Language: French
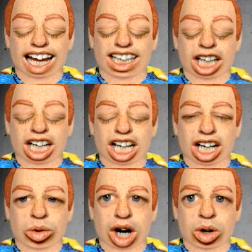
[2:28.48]
Hey, là,
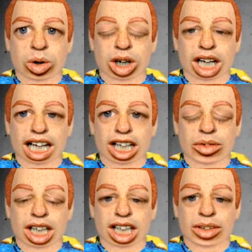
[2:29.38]
là, wow! Hey,
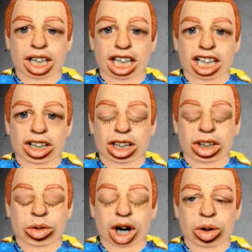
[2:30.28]
là, moi, moi,
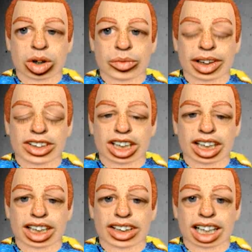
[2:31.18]
euh, wow! Parce que
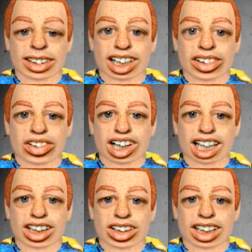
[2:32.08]
là, non, ça va
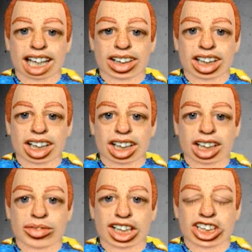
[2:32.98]
faire, là.
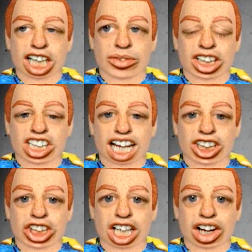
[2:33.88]
Moi, j'ai, moi, j'ai
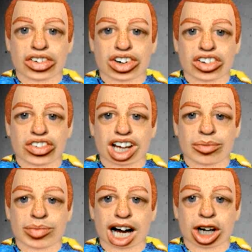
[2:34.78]
acheté un
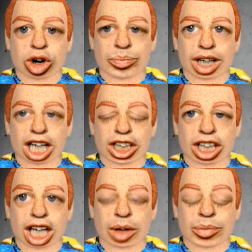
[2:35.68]
forfait bar
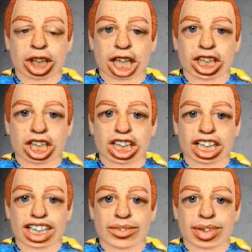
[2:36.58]
open pour le
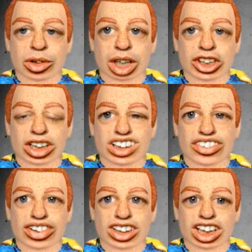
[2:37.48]
Coconut Bay Resort à
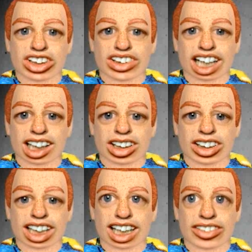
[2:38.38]
Fort Dale,
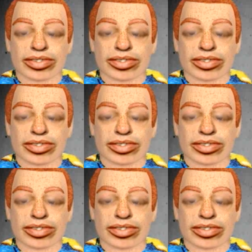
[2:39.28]
OK?